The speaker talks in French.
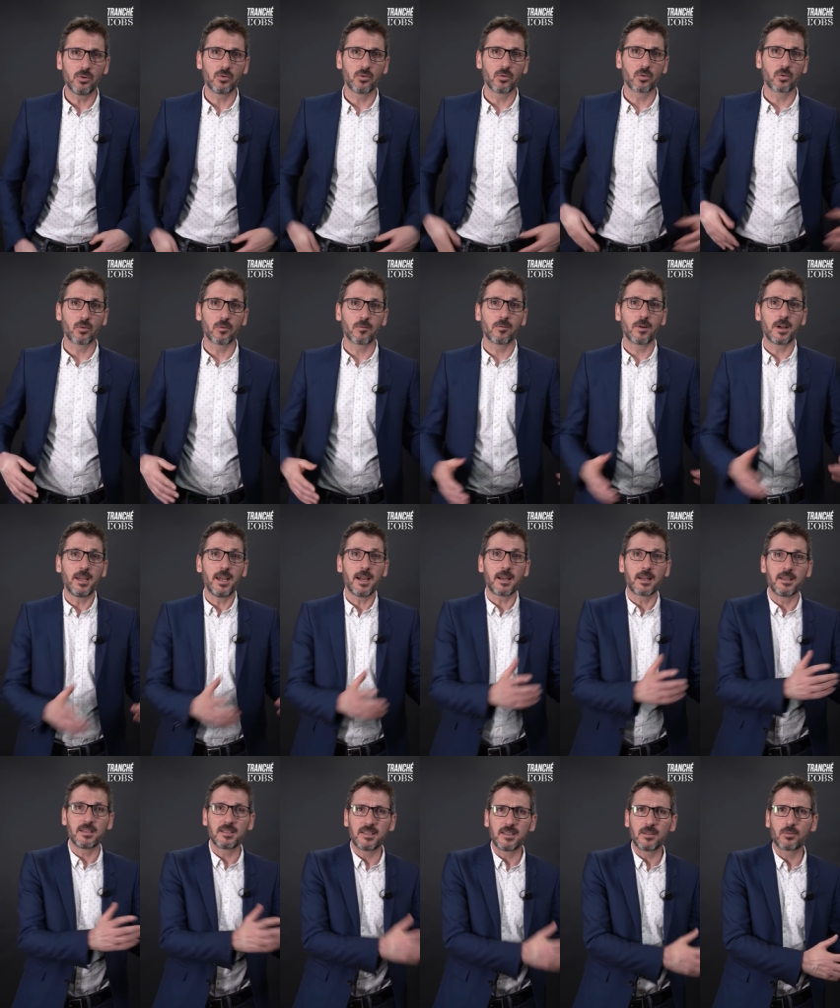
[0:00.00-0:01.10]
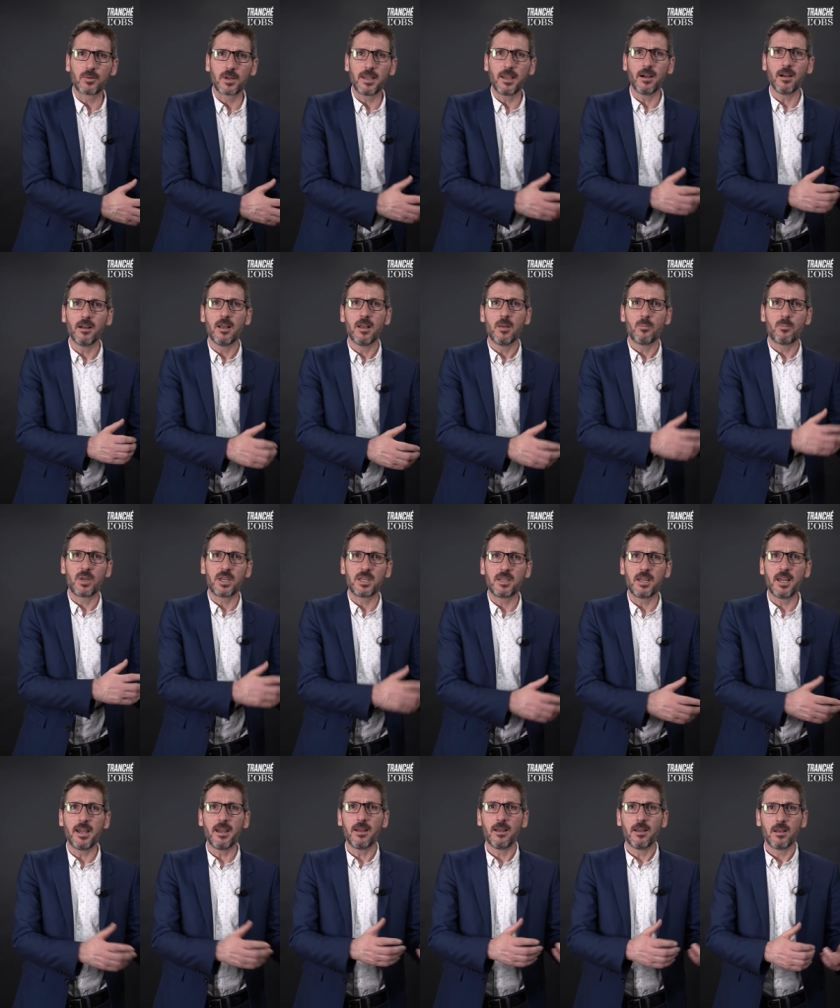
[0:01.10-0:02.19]
Donc on voyait que les citoyens
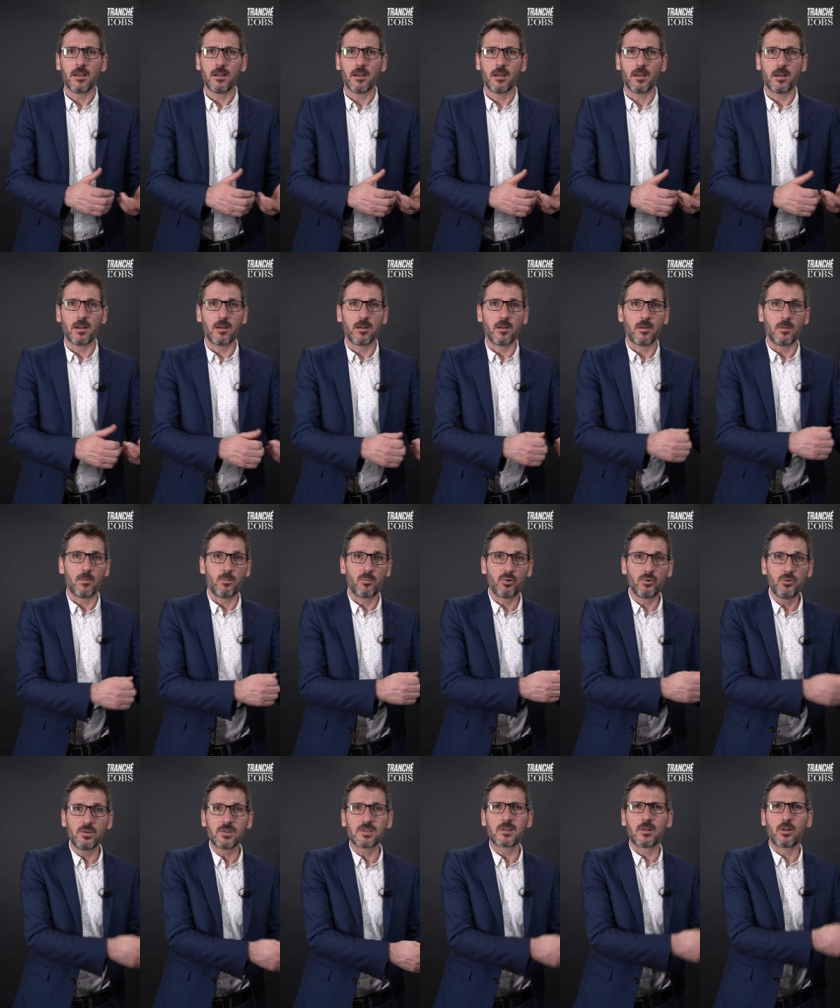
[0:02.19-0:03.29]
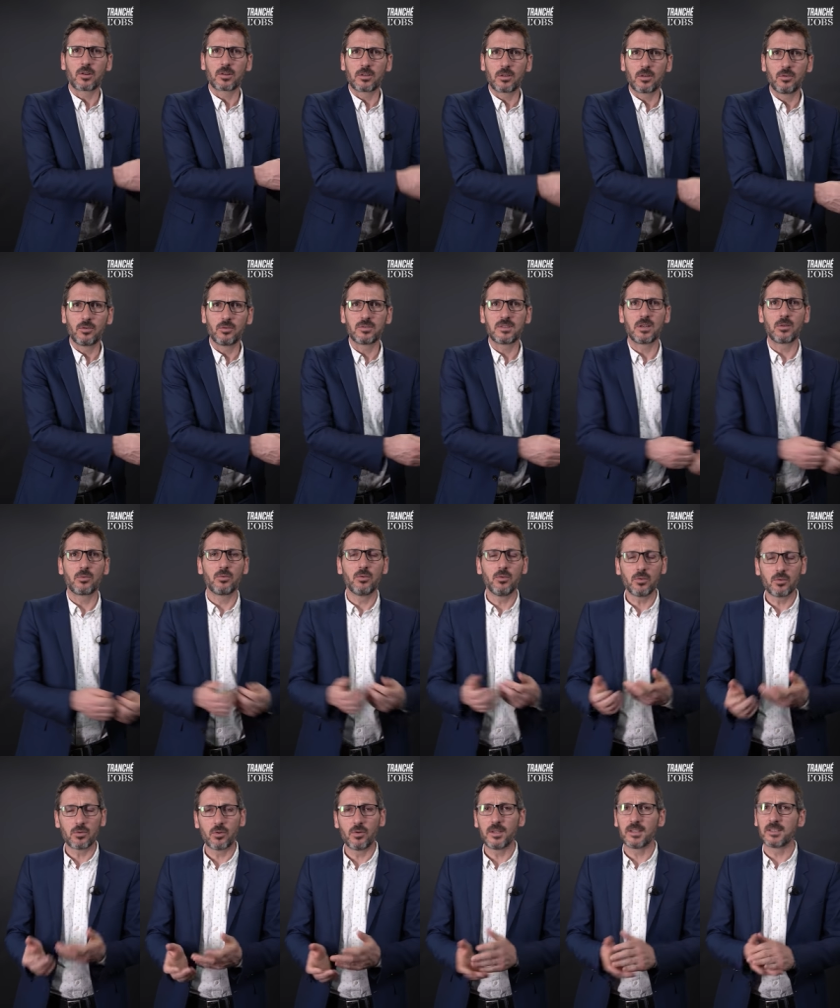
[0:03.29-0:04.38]
payaient euh, plus leur tonne de CO2
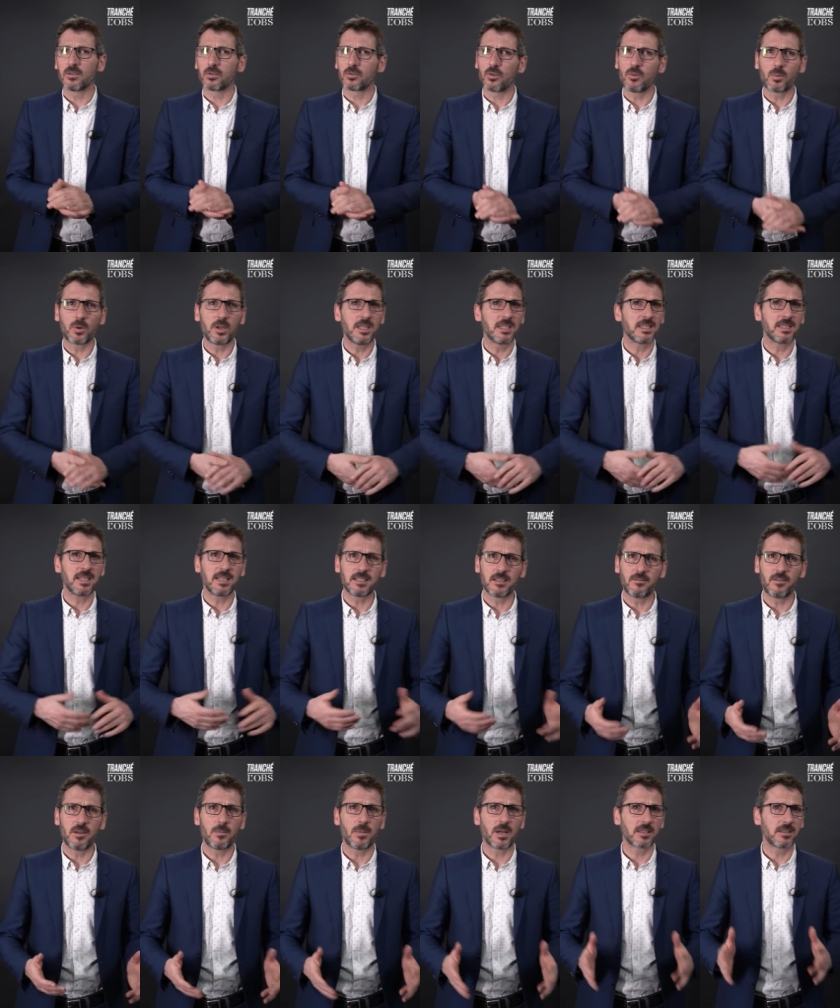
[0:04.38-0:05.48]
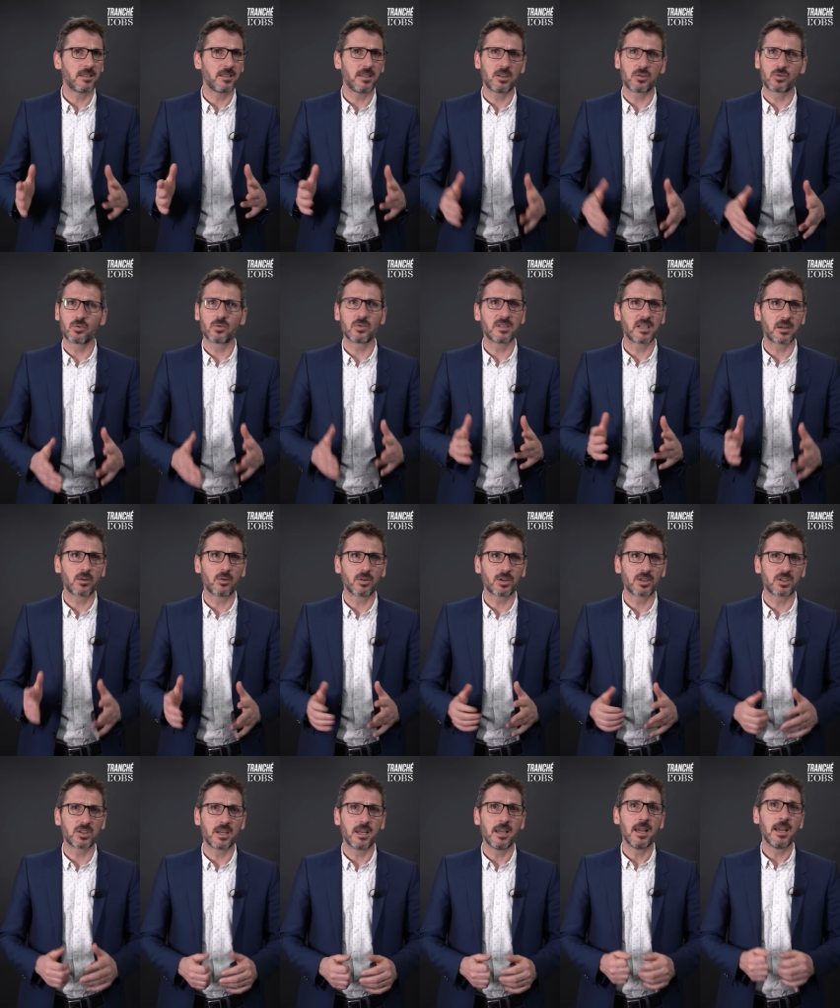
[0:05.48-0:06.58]
que les entreprises. Ça, ça fait partie des choses à
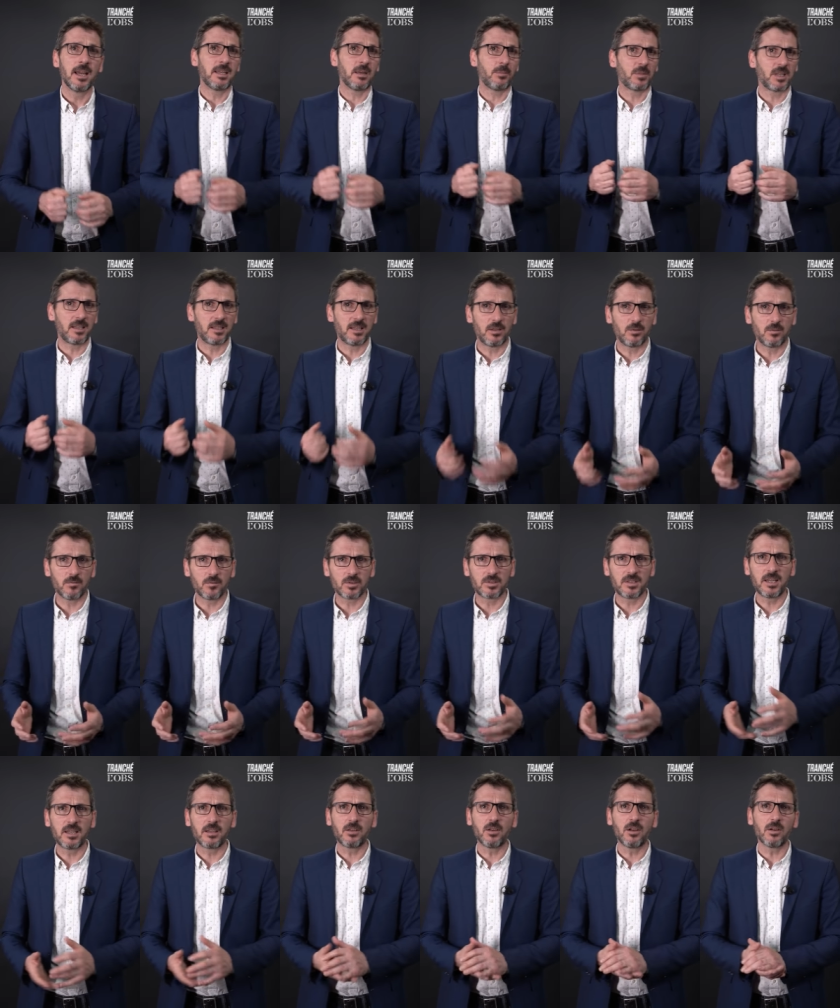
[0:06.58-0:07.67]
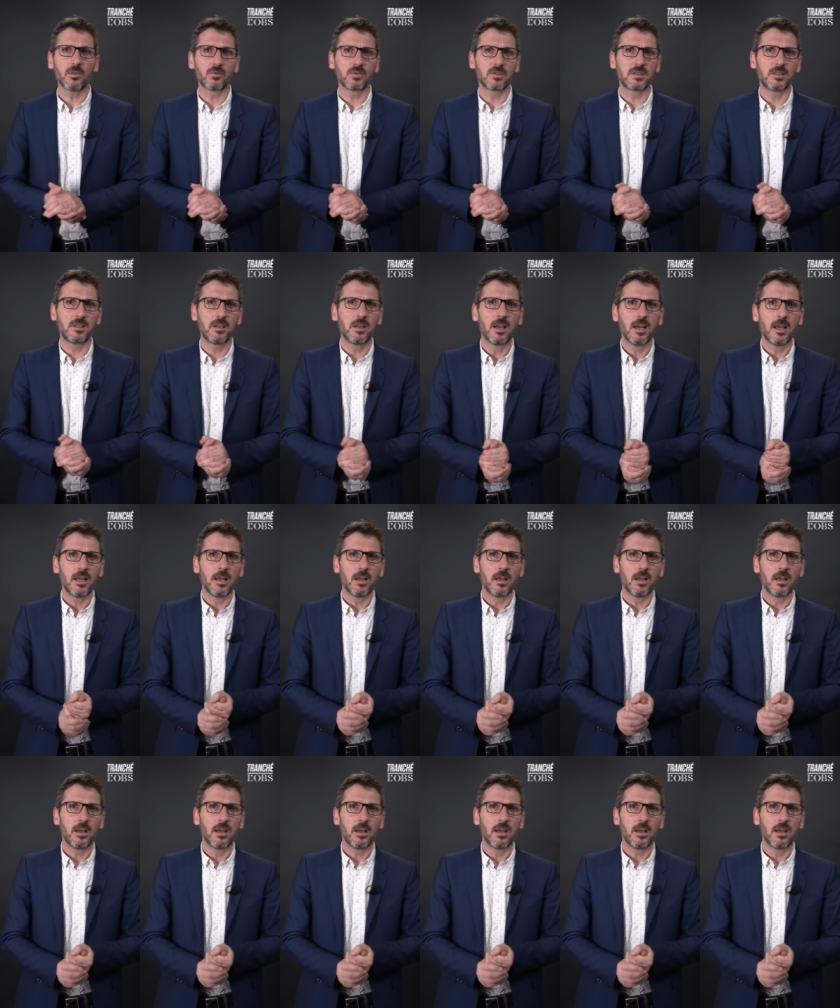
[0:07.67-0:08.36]
corriger. Il y a peut-être des nouveaux secteurs aussi